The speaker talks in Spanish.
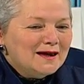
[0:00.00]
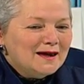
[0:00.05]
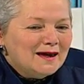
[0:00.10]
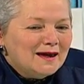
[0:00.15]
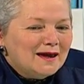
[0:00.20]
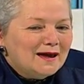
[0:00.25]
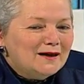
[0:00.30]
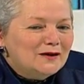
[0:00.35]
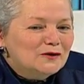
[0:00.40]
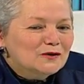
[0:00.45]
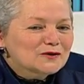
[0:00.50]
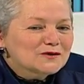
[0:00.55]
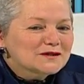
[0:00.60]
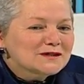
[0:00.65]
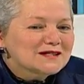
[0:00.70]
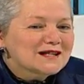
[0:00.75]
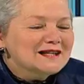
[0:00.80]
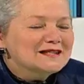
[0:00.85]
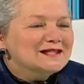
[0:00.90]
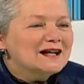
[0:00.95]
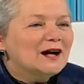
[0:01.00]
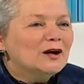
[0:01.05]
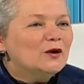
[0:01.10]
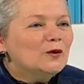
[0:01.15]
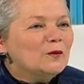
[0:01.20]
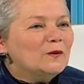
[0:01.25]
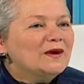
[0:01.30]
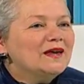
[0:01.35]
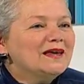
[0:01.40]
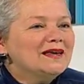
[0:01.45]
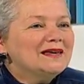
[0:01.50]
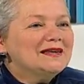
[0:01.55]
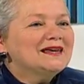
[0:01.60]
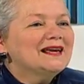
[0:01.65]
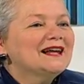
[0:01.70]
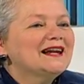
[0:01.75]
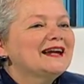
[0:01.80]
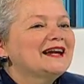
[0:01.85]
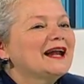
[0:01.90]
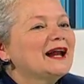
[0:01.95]
entonces allá lo vi y
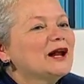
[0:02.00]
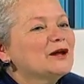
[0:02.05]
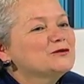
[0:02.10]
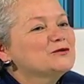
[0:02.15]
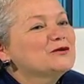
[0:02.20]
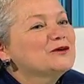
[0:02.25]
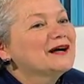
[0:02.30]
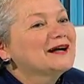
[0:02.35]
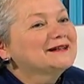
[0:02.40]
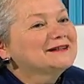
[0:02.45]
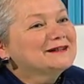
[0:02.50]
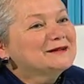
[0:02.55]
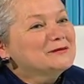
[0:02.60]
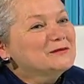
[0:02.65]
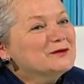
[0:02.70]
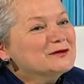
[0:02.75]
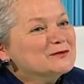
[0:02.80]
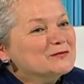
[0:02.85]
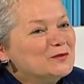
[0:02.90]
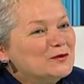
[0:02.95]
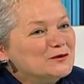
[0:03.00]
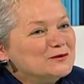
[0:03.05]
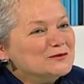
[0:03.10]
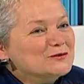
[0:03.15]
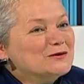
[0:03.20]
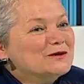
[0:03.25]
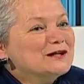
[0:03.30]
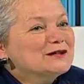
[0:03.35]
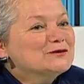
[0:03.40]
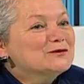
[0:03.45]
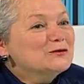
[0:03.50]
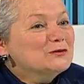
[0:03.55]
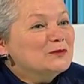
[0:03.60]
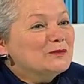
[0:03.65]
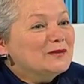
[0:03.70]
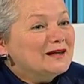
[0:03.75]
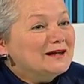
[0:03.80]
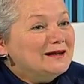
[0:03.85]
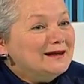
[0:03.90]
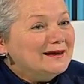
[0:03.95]
él era el ayudante de mi esposo, era
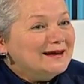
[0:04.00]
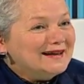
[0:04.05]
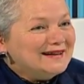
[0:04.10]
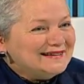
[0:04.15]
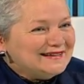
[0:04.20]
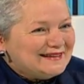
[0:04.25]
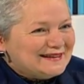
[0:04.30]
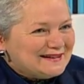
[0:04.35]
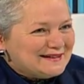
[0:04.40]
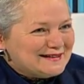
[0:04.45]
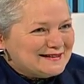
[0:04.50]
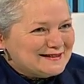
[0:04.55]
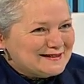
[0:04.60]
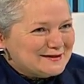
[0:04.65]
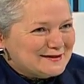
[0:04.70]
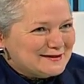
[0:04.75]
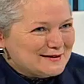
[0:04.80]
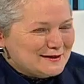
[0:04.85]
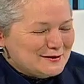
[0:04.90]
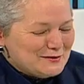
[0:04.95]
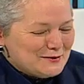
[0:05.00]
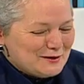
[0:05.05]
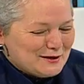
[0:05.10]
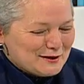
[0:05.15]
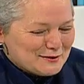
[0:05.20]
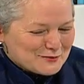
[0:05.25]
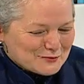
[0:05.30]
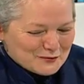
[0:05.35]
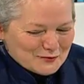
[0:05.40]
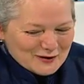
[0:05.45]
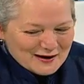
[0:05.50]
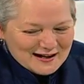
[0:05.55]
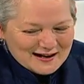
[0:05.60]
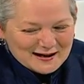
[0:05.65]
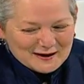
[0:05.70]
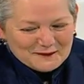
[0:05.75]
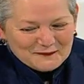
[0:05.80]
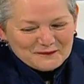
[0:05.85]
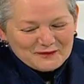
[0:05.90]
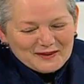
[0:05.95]
subteniente, recién salido de la
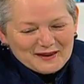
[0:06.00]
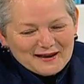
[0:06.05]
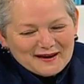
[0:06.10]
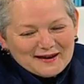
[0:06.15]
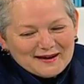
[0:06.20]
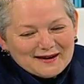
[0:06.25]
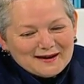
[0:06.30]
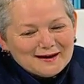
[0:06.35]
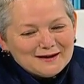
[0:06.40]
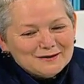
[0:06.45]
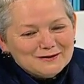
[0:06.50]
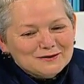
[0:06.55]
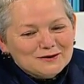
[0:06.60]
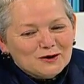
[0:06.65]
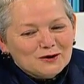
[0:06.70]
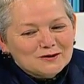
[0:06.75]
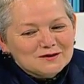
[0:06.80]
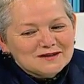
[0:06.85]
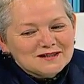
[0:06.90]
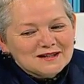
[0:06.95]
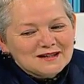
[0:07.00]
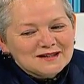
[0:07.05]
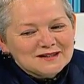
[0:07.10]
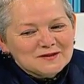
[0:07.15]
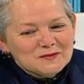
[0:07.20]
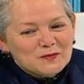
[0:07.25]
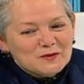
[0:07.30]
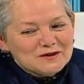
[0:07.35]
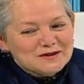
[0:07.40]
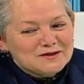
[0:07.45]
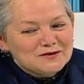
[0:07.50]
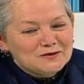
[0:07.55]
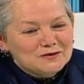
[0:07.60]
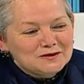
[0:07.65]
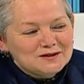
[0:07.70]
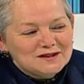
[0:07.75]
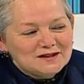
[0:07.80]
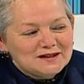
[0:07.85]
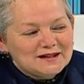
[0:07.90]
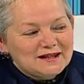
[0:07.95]
escuela. Entonces, pues no,
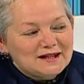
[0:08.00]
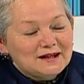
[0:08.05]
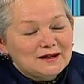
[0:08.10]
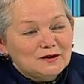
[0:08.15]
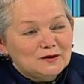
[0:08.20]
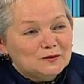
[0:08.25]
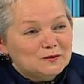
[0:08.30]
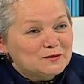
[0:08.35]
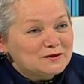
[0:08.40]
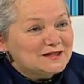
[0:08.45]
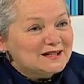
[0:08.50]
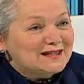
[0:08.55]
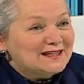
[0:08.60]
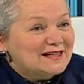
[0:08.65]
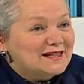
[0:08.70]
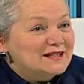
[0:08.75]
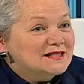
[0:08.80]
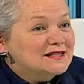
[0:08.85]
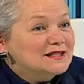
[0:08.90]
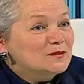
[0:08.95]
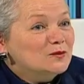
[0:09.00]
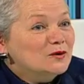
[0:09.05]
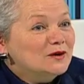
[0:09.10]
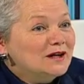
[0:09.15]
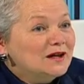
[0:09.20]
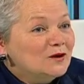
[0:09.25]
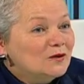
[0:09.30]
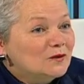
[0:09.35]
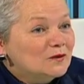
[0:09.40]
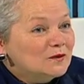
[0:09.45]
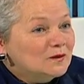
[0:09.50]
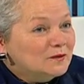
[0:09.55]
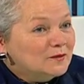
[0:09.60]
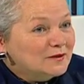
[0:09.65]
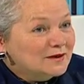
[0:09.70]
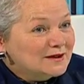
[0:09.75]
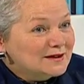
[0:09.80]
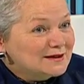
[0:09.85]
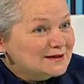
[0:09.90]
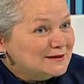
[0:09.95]
yo le dije, no, pues aquí echémosle el ojo
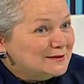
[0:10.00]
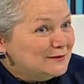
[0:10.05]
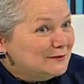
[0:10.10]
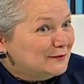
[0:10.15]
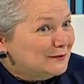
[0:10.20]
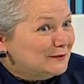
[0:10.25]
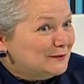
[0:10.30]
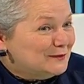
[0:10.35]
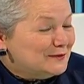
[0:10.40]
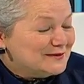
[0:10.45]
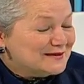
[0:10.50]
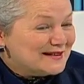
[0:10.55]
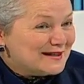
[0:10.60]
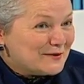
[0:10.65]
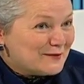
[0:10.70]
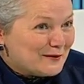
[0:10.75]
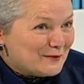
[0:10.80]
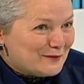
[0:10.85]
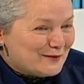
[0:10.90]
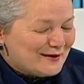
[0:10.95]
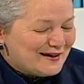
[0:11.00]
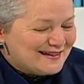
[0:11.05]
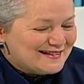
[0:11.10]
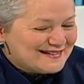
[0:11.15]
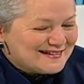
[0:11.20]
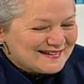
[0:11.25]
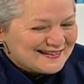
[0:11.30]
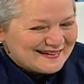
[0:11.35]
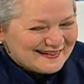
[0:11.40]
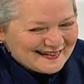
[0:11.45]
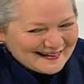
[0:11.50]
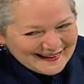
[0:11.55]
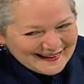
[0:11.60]
porque si no, pues ¿qué vamos a hacer?